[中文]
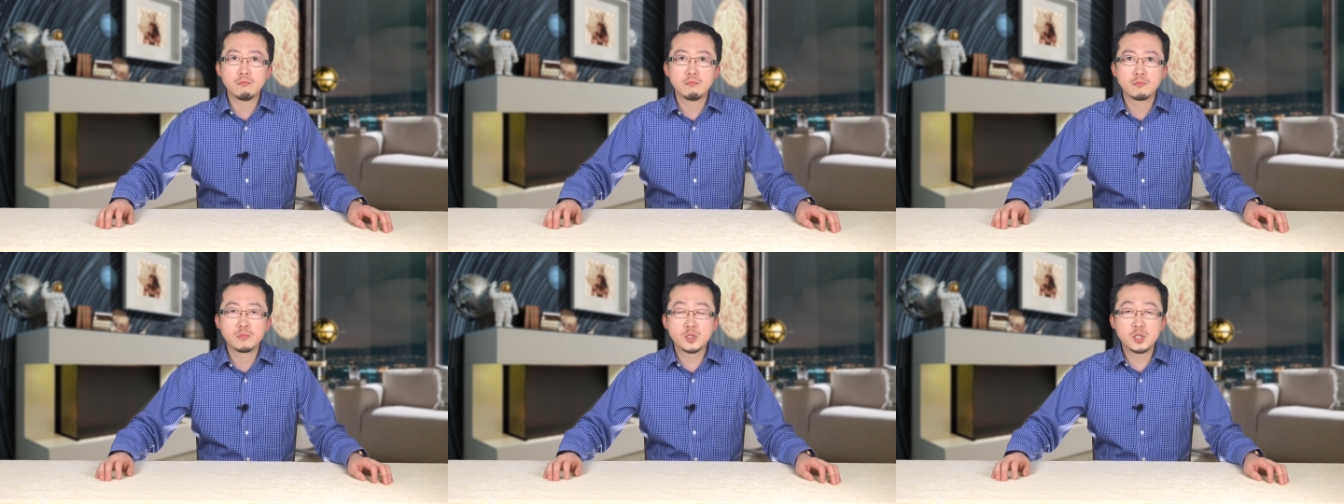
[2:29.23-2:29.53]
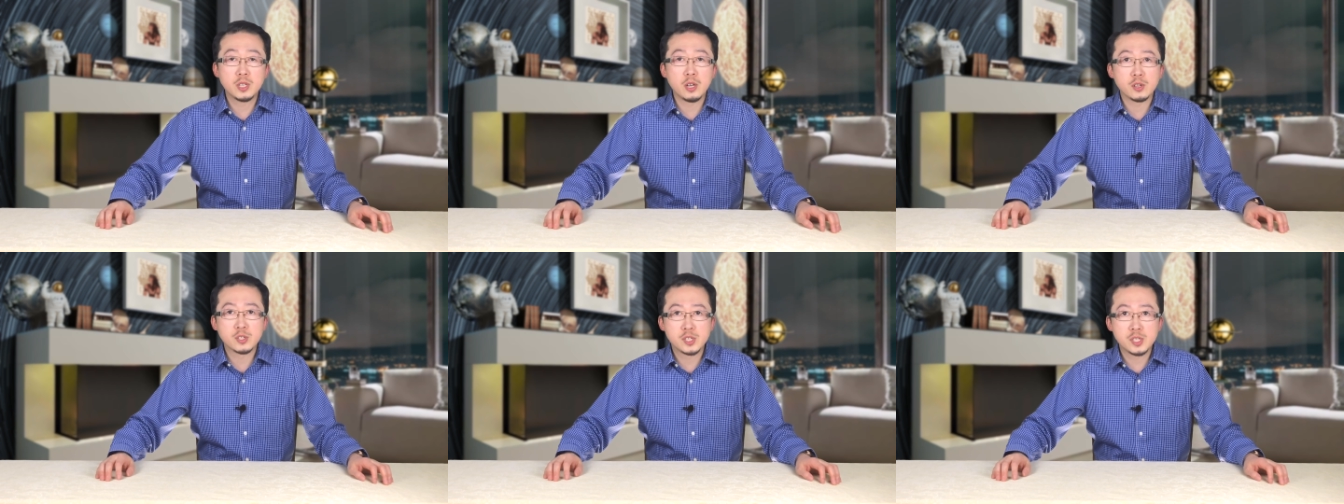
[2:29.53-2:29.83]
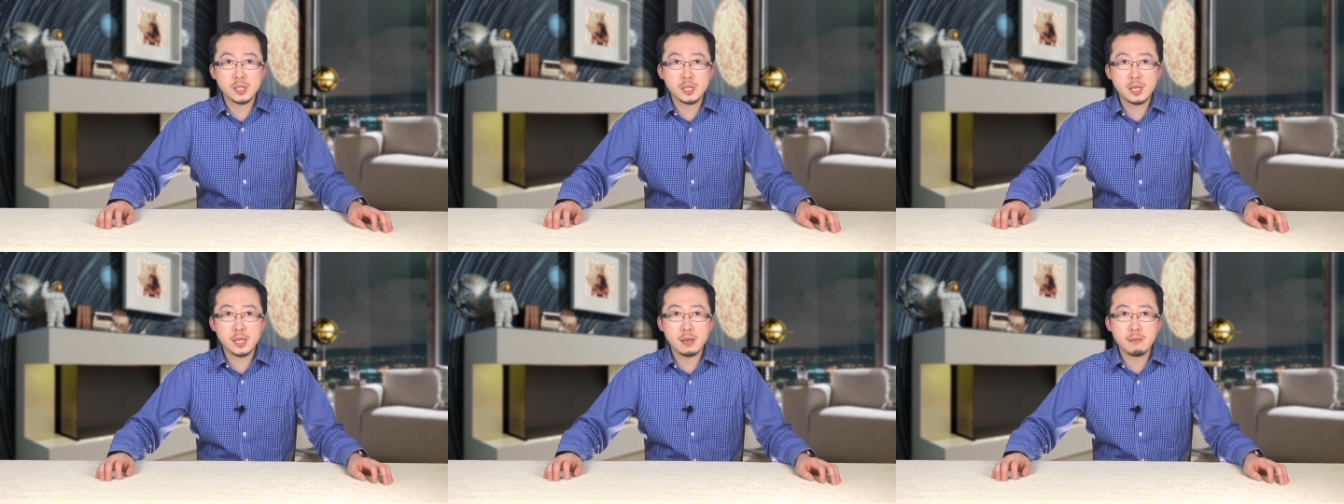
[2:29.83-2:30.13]
直到
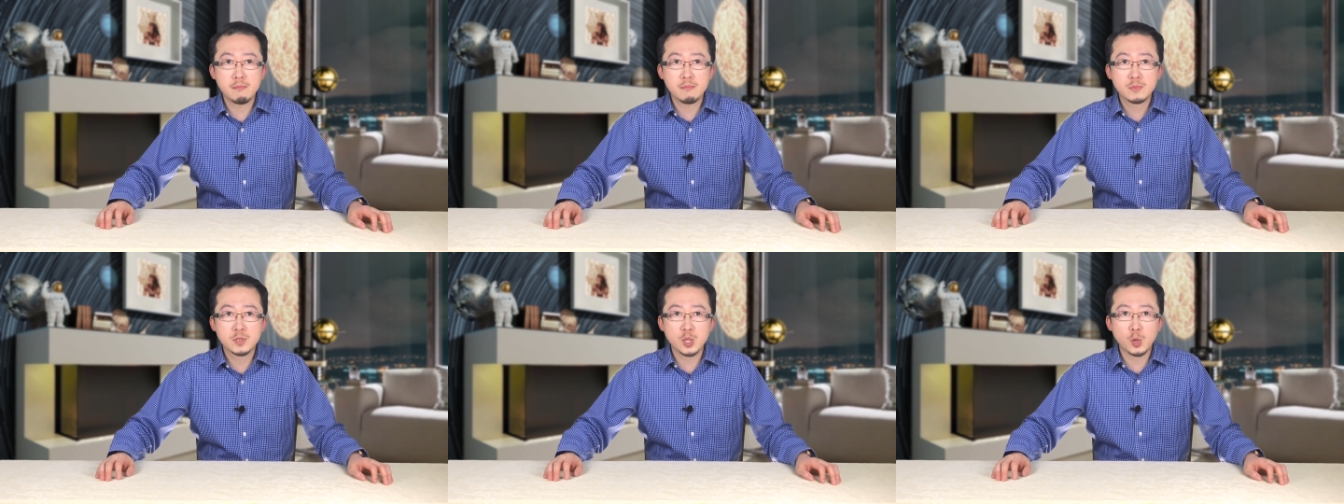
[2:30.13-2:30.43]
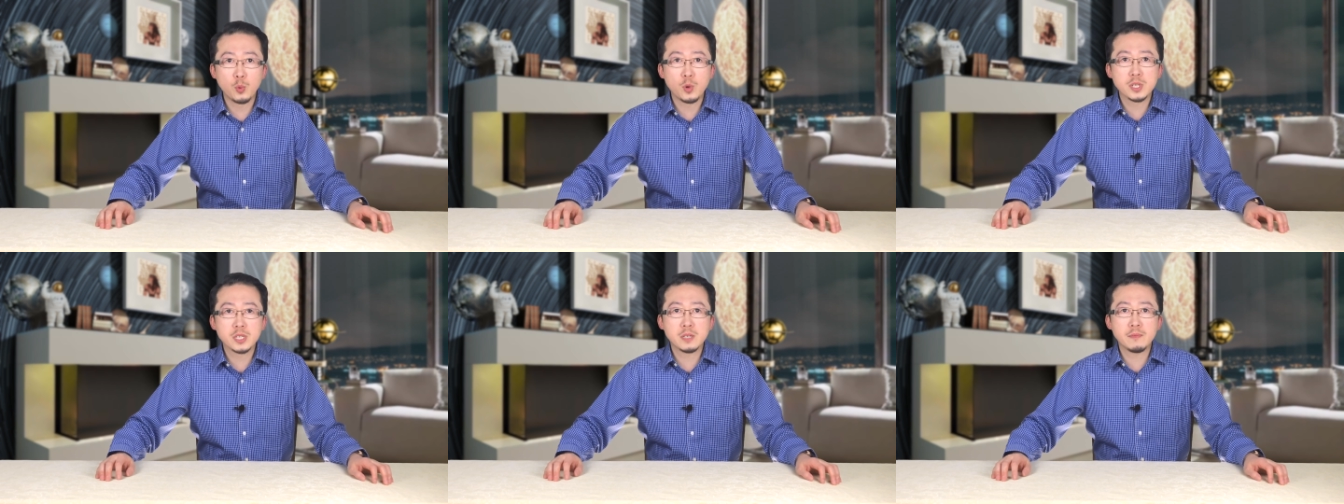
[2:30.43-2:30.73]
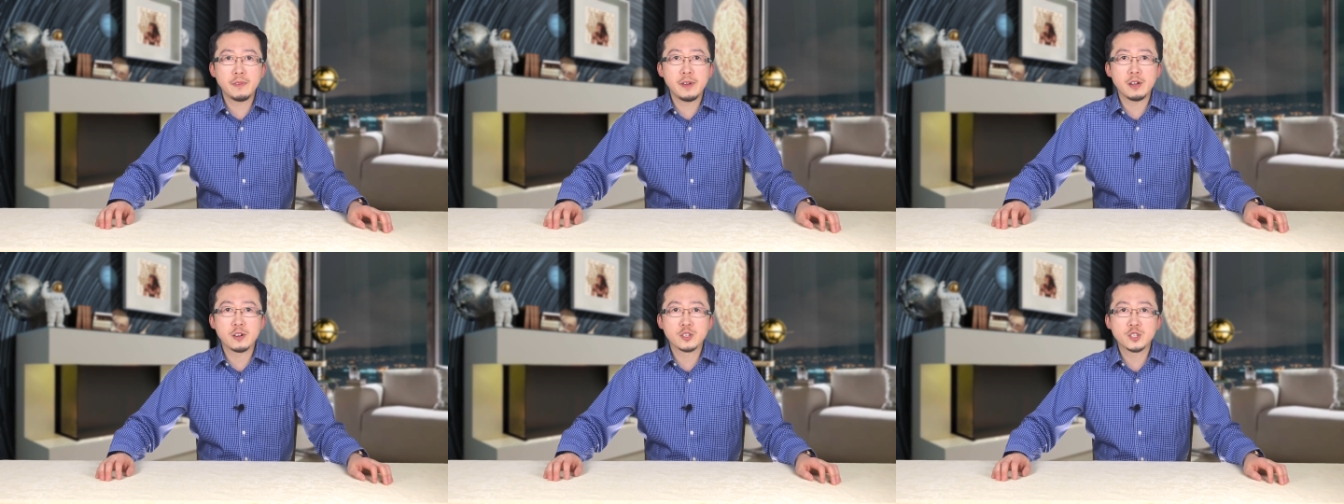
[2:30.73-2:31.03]
今天，这罗斯
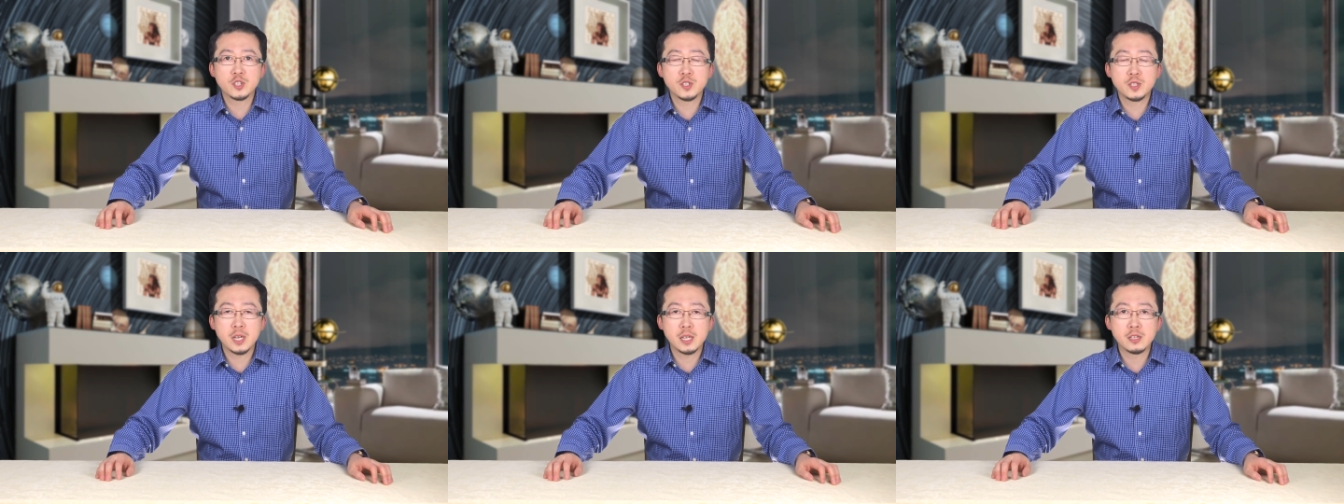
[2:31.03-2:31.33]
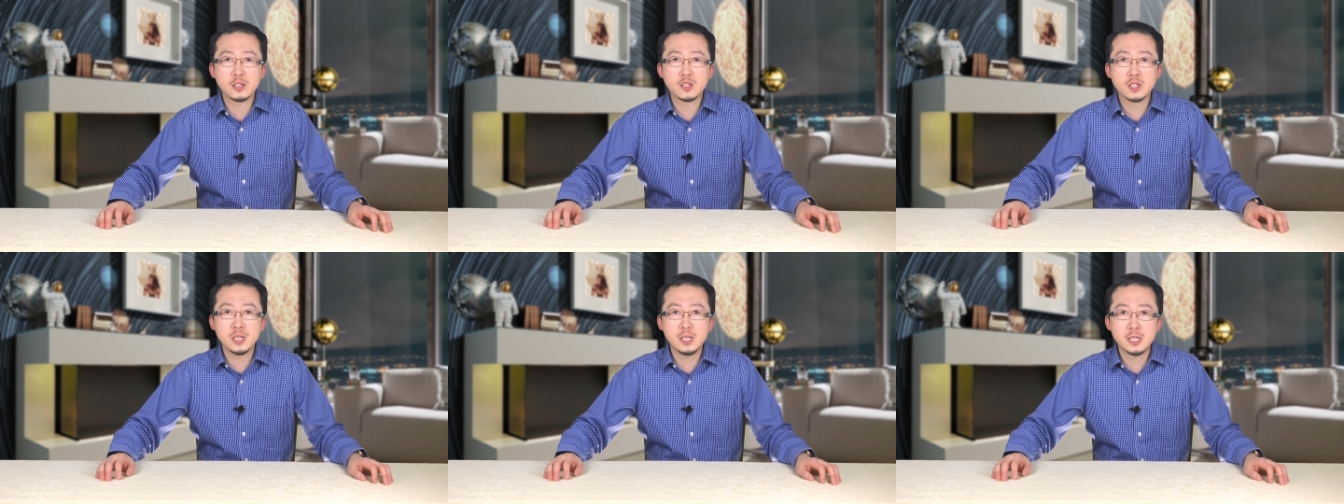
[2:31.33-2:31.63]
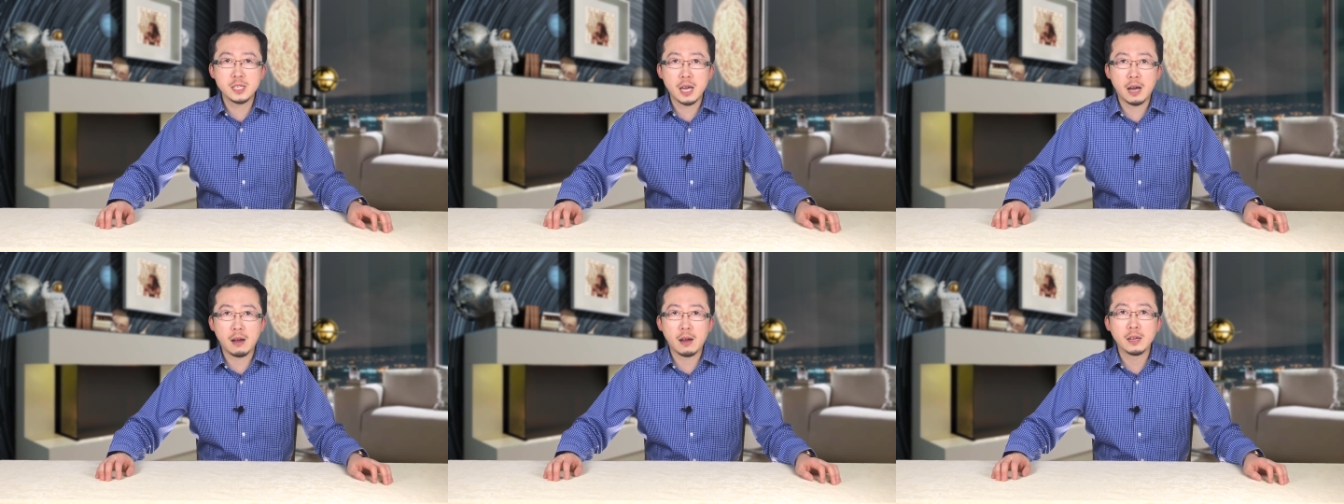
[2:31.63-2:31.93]
威尔事件的真
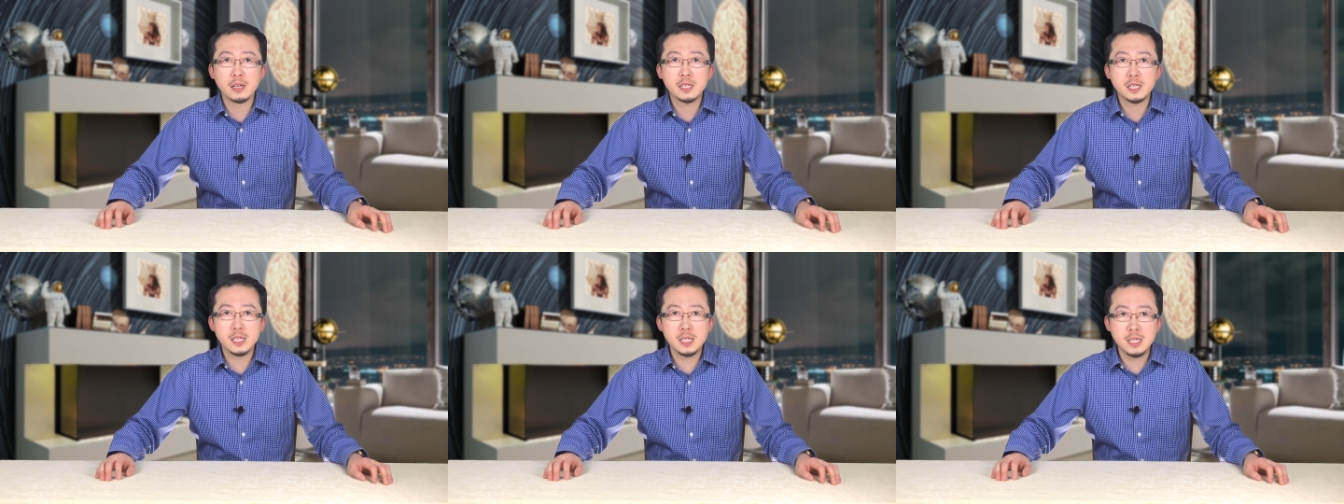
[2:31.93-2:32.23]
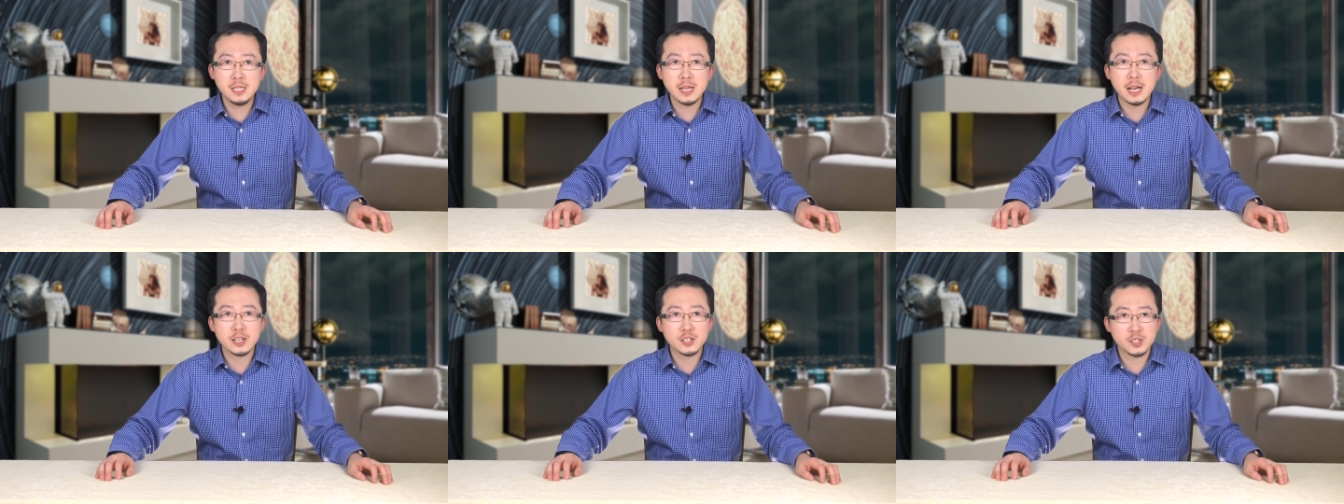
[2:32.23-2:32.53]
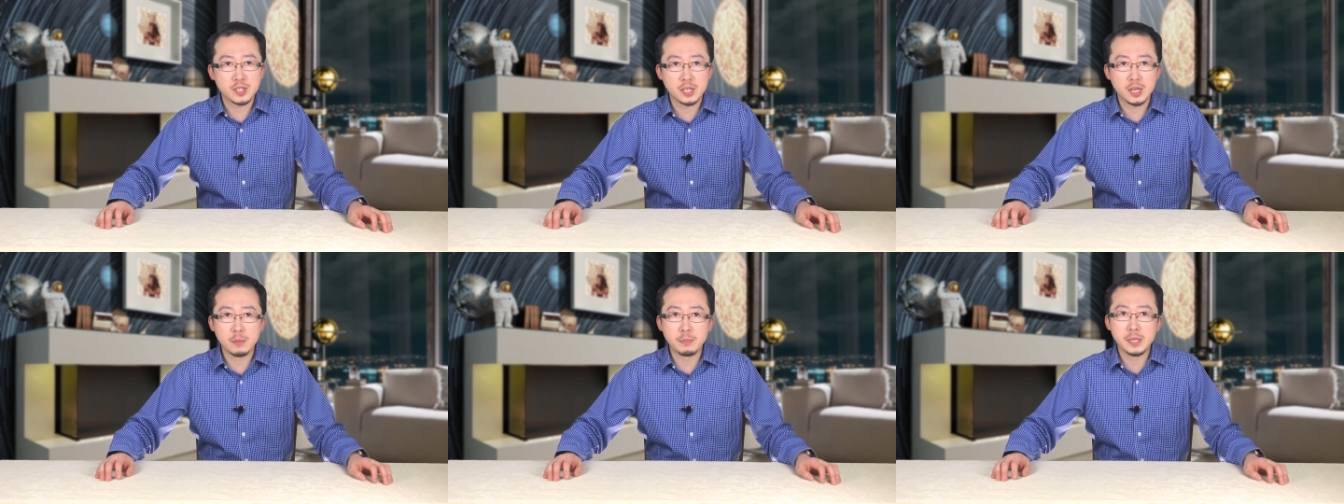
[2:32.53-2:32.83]
相啊依然
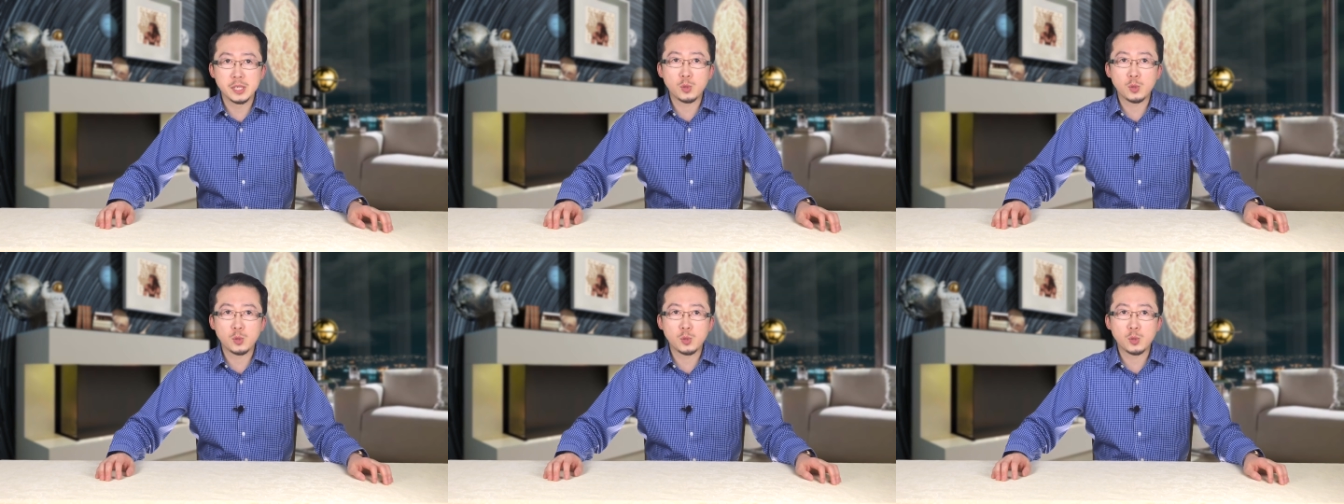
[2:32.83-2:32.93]
是一个谜